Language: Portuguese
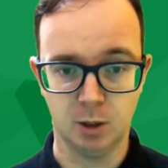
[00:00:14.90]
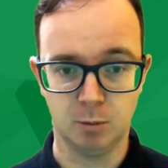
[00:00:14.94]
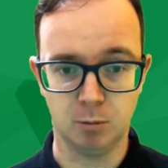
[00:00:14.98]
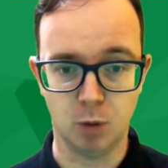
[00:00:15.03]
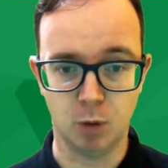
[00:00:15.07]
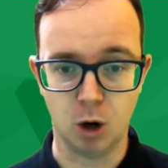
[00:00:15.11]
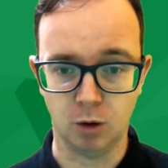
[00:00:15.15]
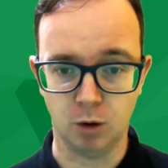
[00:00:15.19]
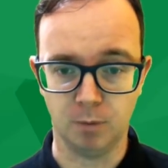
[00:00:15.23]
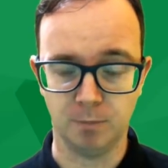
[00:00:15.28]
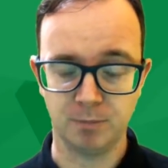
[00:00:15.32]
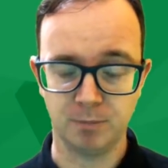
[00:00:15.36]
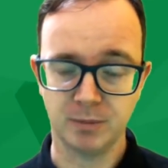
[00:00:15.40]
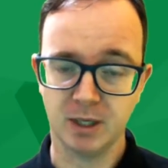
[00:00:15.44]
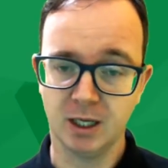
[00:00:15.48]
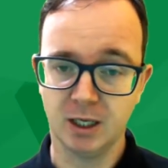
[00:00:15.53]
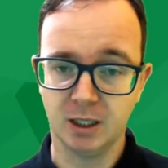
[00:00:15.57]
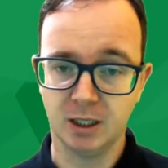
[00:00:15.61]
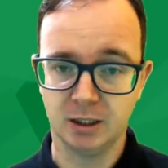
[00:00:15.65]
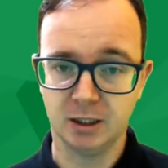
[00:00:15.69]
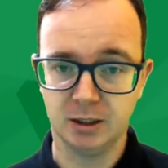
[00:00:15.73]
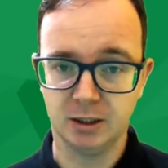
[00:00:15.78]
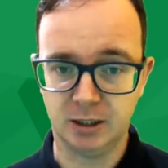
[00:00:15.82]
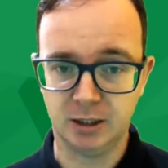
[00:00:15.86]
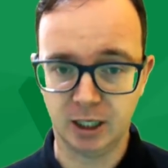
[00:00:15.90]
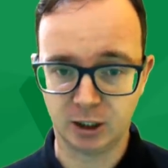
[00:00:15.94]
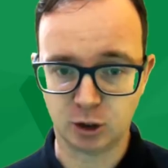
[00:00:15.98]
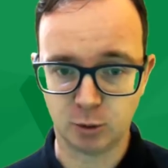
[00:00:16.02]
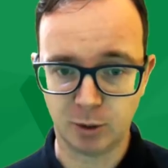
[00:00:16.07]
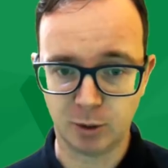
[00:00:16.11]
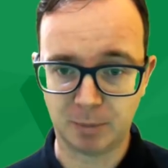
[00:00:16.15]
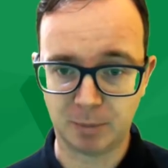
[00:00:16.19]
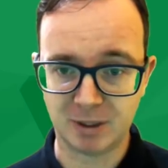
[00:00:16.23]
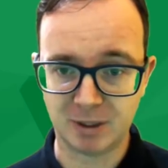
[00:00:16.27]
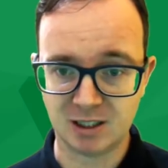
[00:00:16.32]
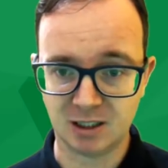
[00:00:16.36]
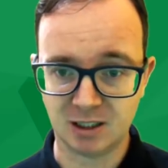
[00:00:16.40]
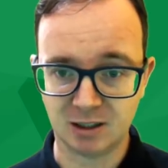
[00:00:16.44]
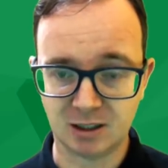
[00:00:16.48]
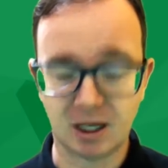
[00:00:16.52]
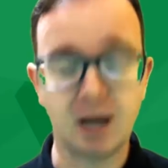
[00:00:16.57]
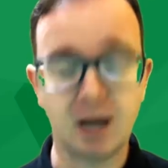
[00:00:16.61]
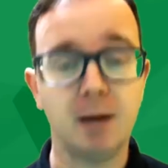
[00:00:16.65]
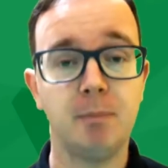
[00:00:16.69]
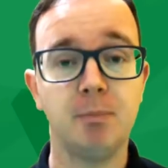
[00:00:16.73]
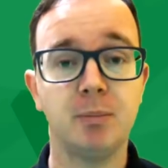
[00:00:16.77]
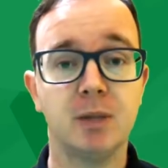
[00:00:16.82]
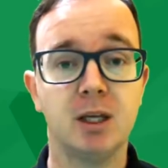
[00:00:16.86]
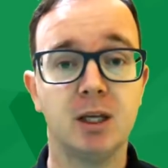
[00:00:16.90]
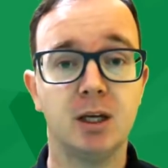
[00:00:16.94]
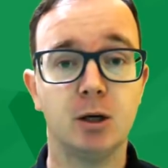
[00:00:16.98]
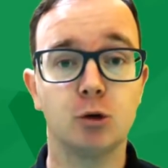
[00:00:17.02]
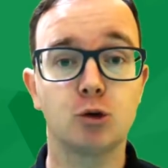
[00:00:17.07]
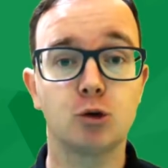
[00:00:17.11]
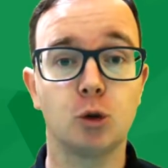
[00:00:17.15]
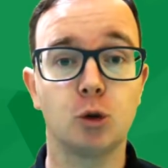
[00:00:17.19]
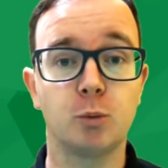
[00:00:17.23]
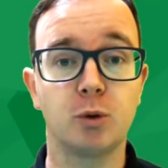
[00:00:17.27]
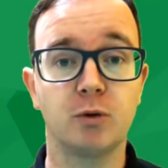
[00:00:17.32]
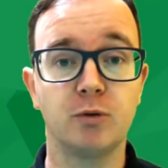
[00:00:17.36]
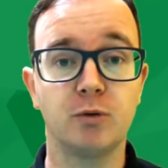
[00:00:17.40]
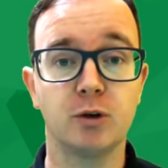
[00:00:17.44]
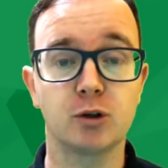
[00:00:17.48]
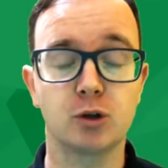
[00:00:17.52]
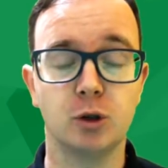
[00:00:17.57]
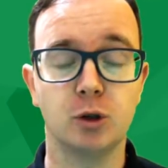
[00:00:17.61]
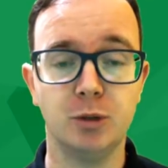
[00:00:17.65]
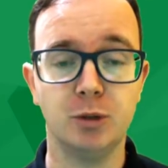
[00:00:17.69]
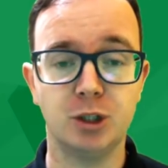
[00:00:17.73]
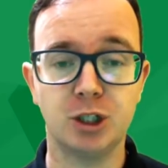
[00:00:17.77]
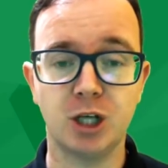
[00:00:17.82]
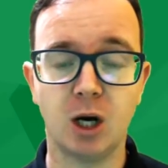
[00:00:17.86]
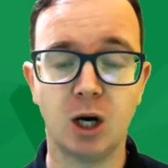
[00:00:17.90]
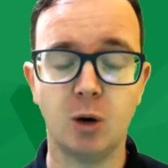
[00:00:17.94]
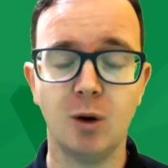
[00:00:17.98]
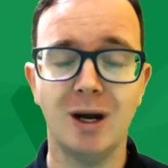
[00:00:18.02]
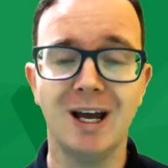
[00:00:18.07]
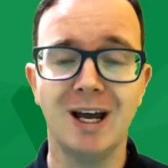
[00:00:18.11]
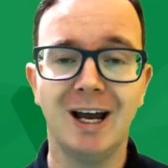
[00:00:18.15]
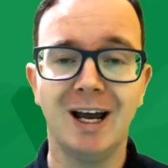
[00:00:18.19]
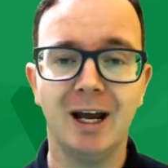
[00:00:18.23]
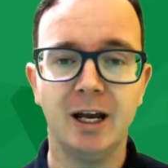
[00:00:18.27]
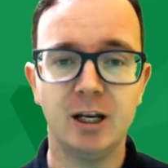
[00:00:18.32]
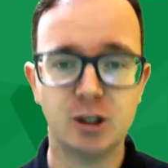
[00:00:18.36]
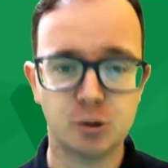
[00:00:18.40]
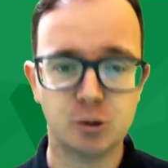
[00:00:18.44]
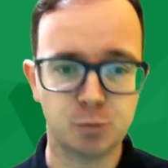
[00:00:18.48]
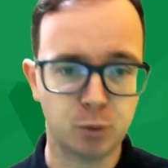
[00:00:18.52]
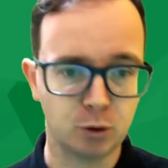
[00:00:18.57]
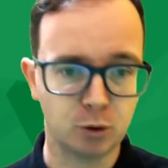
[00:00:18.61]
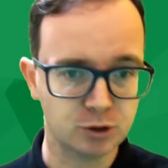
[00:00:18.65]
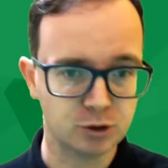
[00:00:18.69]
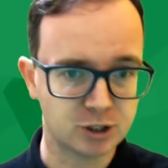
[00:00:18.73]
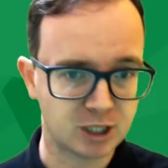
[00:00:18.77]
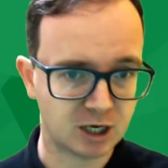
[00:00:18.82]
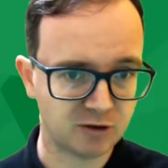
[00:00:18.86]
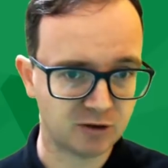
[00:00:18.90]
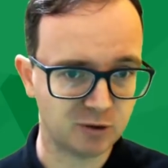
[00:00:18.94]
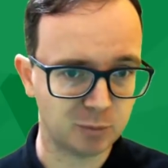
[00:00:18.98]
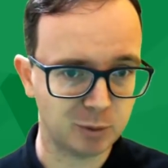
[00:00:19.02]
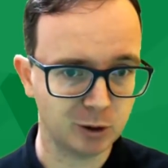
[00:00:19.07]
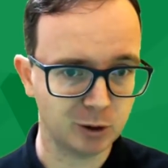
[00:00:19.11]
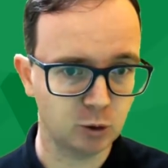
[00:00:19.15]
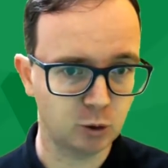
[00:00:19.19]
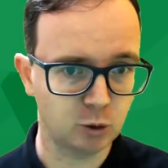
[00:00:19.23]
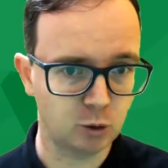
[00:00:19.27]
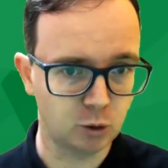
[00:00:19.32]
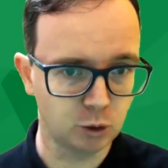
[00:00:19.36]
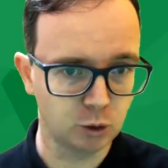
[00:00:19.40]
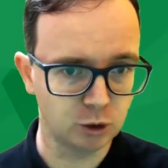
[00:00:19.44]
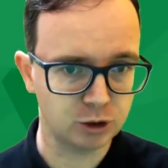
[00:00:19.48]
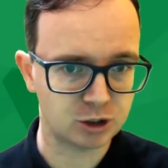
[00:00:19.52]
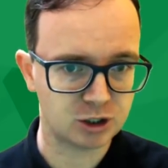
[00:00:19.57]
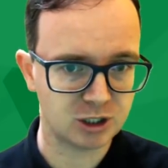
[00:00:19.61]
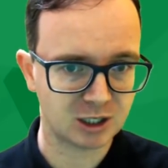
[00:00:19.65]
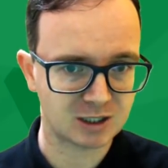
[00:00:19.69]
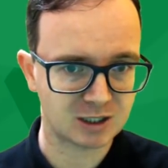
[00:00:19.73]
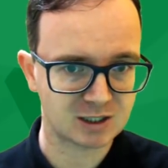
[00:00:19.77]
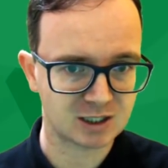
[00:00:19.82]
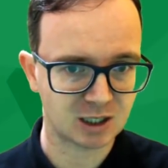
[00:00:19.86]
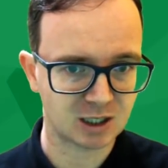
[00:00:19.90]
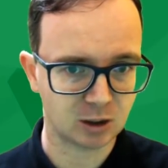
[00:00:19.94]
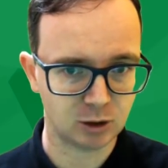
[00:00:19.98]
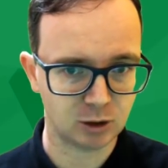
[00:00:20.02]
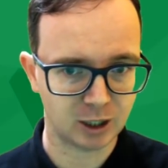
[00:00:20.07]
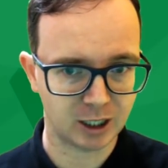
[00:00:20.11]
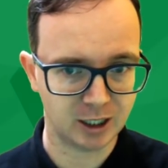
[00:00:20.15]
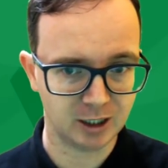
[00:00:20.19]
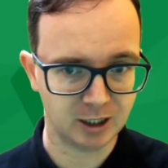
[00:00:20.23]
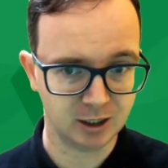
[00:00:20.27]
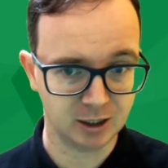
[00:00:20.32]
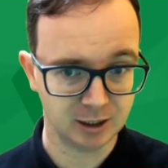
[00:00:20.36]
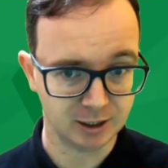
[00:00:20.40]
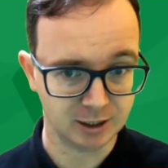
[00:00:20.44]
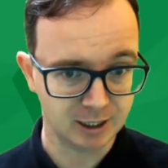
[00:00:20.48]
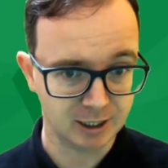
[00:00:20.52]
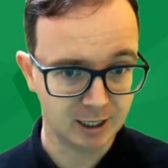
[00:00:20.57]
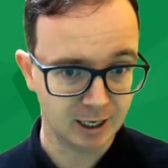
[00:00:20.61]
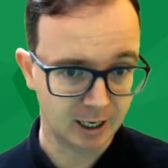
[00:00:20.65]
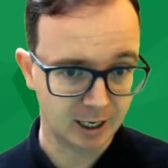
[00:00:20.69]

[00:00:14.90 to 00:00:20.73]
Bom, deixa eu me apresentar. Eu sou o professor Michel, responsável pelo curso de Excel Online.